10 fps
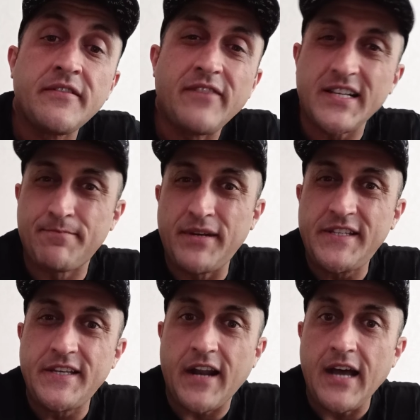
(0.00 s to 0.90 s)
вас
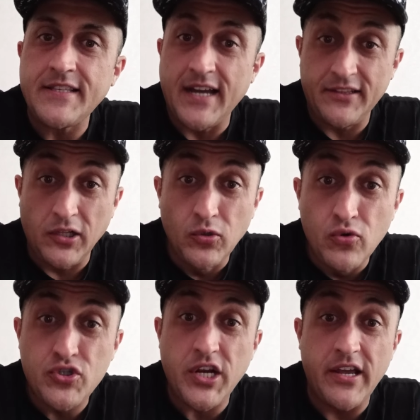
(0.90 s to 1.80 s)
презирать, а это
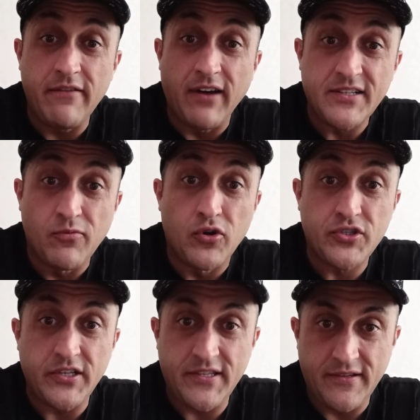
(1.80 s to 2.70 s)
лучшая
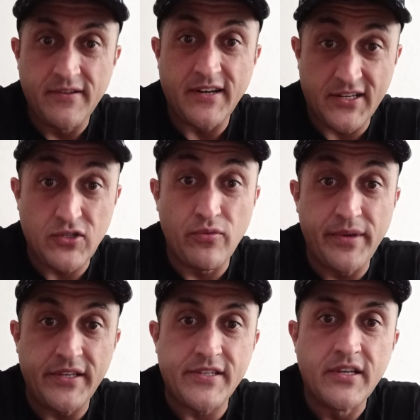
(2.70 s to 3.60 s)
возможность
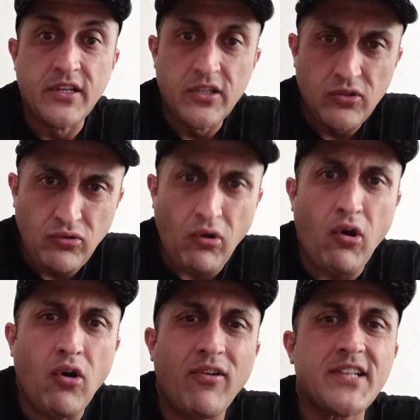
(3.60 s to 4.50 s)
разлюбить
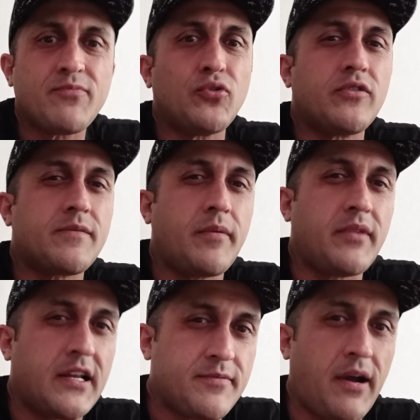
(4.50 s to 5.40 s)
то вас будут
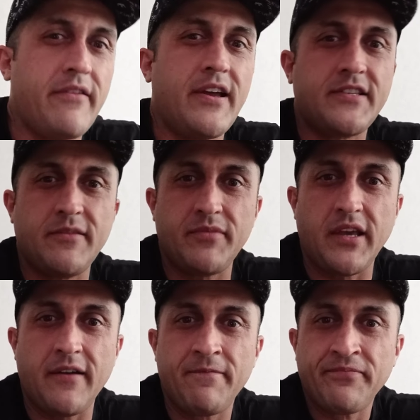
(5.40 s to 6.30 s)
вспоминать, поверьте
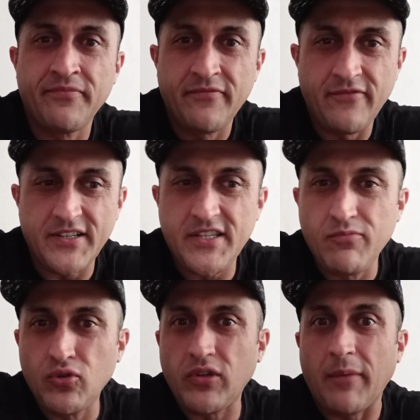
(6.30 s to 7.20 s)
мне. Вас не
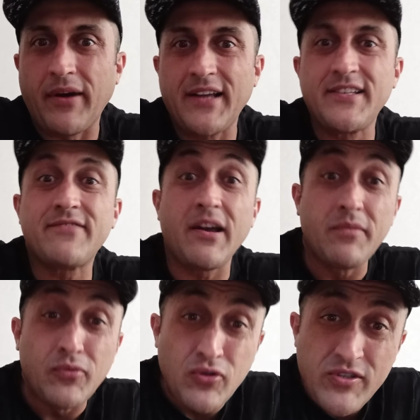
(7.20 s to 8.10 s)
будут обходить, с
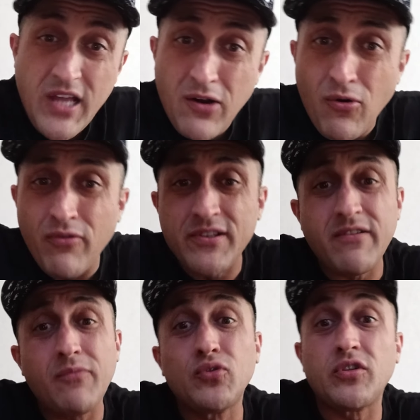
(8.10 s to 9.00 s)
вами будут здороваться,
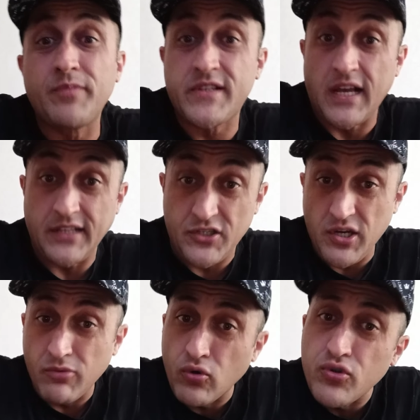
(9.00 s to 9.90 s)
вам будут писать. А
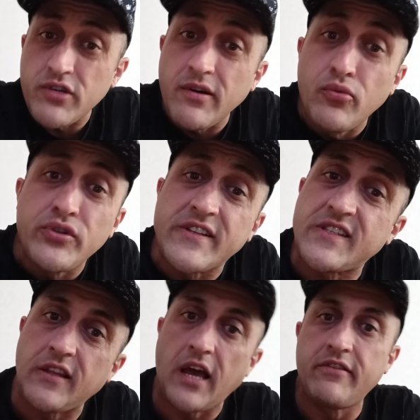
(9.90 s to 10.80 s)
чем круче вы будете
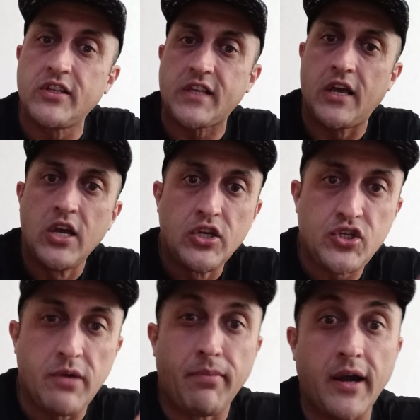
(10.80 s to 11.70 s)
становиться,
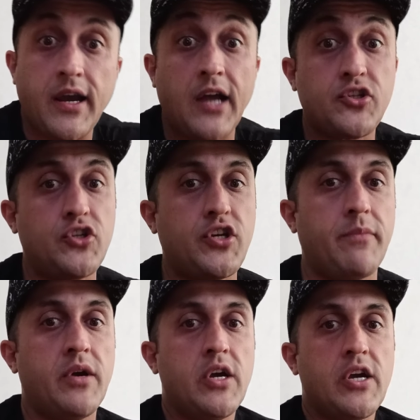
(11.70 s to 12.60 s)
чем богаче,
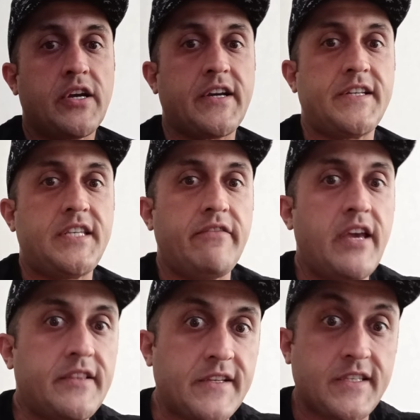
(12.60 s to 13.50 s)
чем
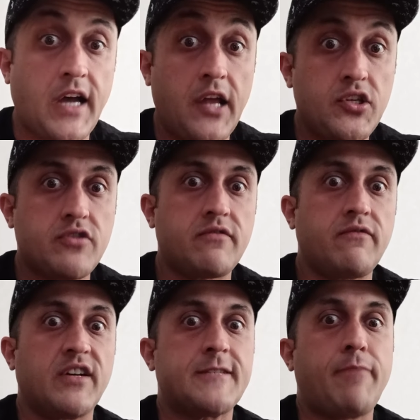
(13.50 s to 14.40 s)
красивее ты станешь,
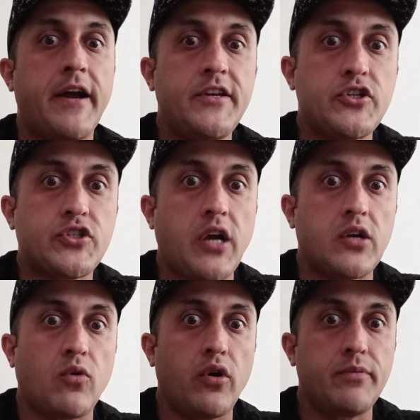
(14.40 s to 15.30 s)
воспаришь,
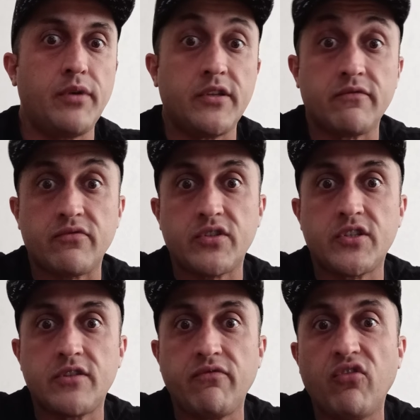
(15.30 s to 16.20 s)
скажешь, ой, блин,
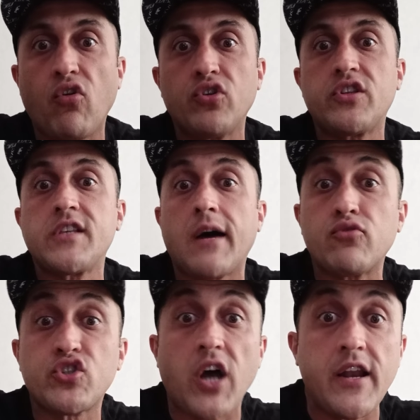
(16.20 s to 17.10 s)
выходит
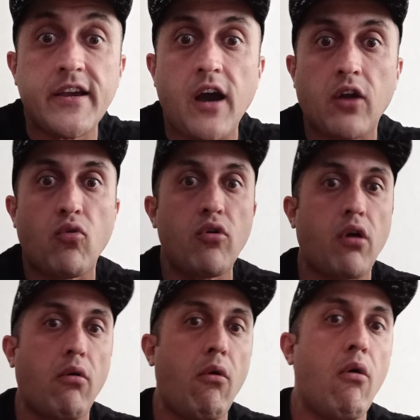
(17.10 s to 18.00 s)
замуж за олигарх, ой,
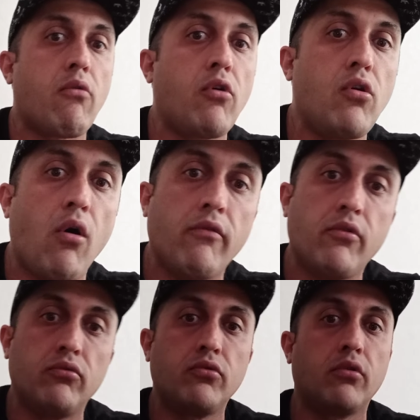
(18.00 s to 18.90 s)
какой он
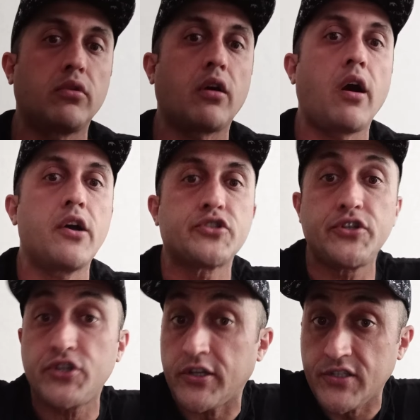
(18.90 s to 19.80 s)
клевый, у него такая
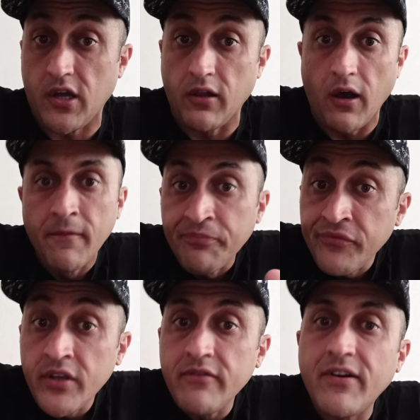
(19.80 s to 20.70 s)
жизнь сейчас стала.
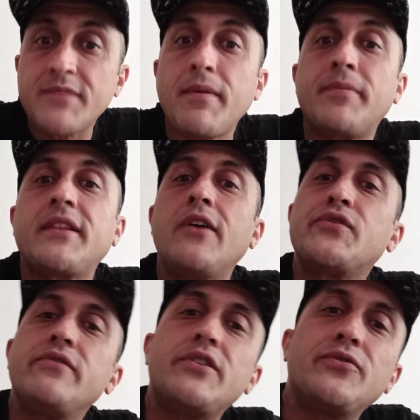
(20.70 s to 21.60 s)
Вас
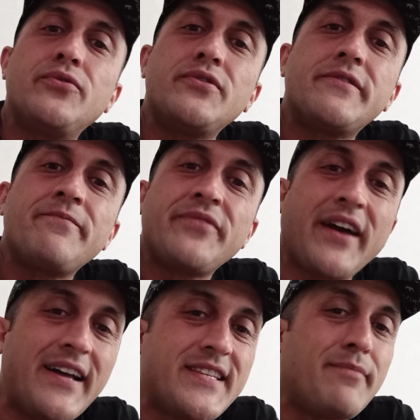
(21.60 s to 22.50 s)
попытаются вернуть,
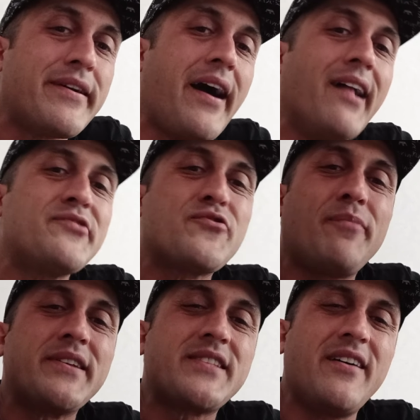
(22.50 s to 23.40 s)
хотя бы галочку
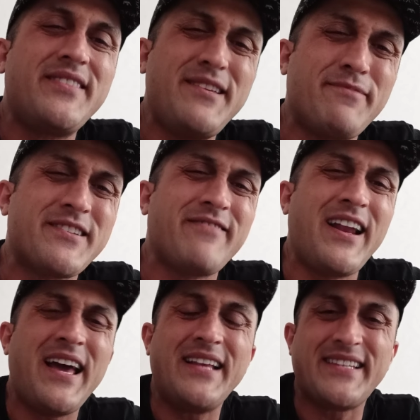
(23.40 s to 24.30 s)
поставить. Не
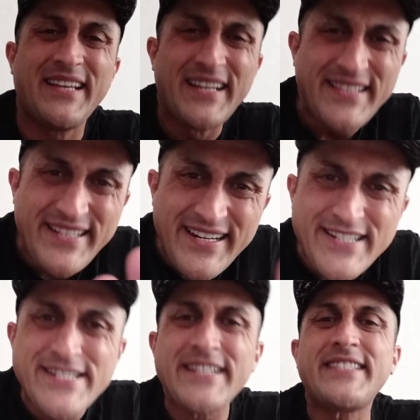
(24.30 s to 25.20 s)
позволяйте.
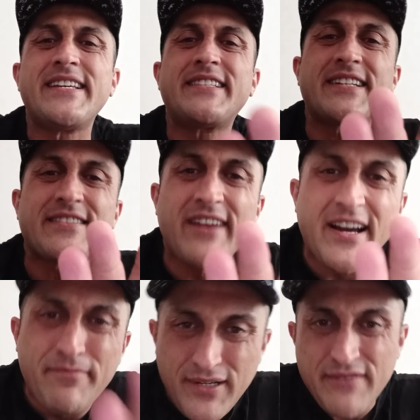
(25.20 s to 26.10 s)
Держите этих
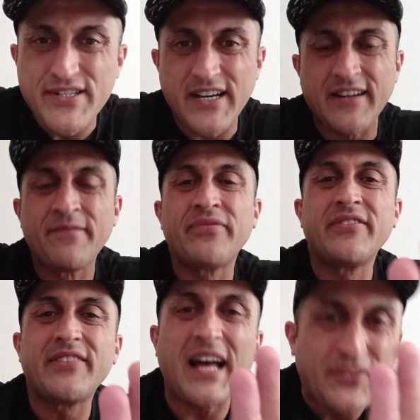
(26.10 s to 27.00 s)
своих бывших
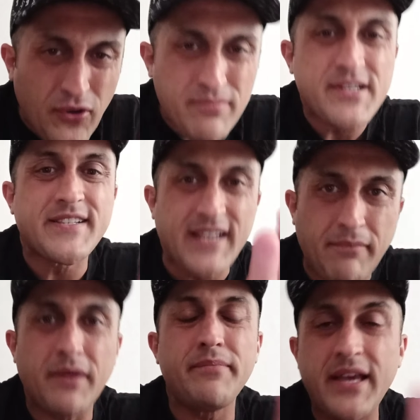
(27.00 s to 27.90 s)
на том же
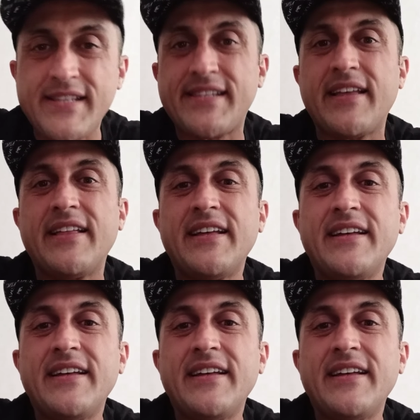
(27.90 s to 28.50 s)
самом месте,